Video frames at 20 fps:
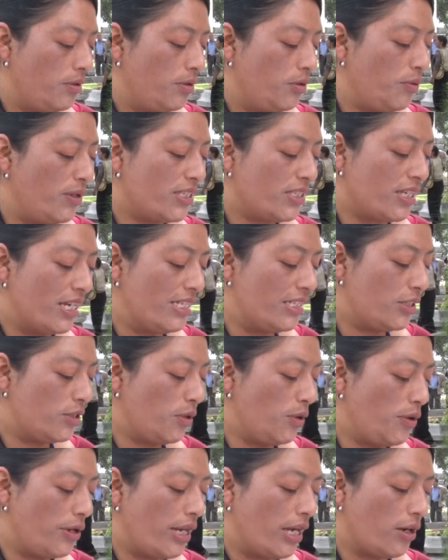nuestra
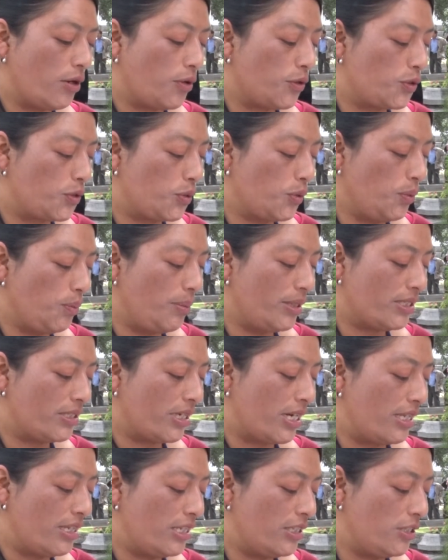historia, costumbres,
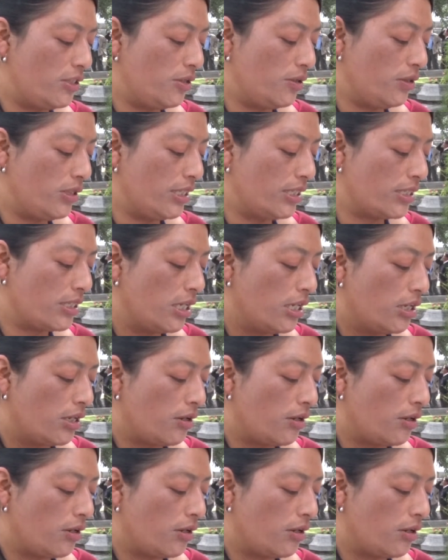tradiciones